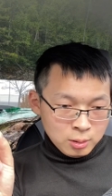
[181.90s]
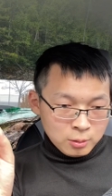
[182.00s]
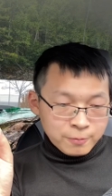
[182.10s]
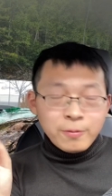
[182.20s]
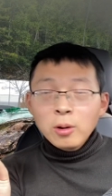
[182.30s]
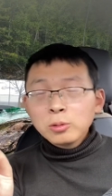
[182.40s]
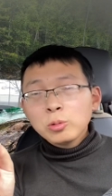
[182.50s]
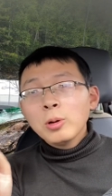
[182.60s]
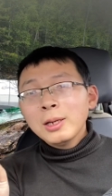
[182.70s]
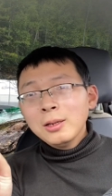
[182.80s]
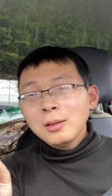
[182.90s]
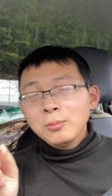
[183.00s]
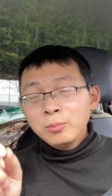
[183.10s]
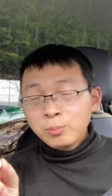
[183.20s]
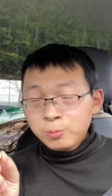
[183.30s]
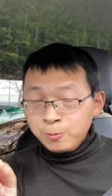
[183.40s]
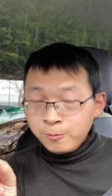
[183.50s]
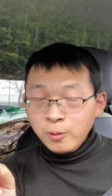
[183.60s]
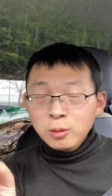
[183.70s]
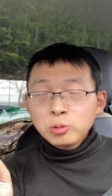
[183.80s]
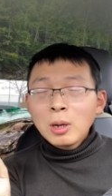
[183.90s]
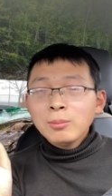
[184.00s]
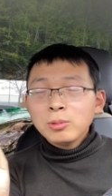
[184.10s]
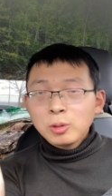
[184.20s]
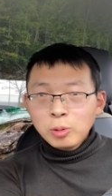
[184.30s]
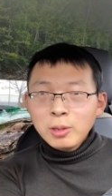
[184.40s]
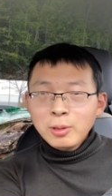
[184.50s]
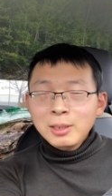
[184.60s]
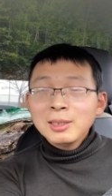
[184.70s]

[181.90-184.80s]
封推特封川普的推文，